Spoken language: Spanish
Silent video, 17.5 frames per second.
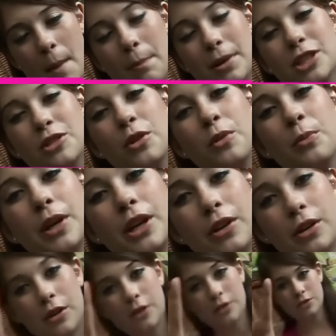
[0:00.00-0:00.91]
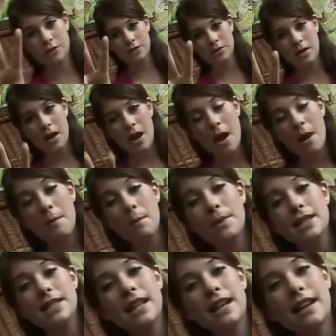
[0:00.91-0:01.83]
Paso número 2.
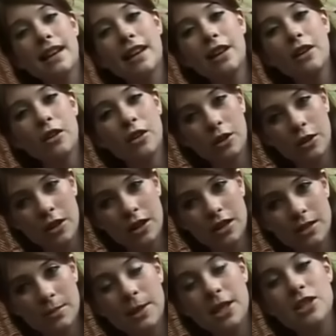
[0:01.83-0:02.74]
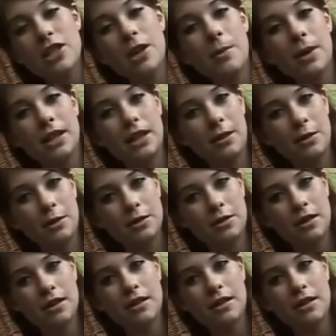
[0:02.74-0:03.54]
Vas a elegir cordones bien llamativos.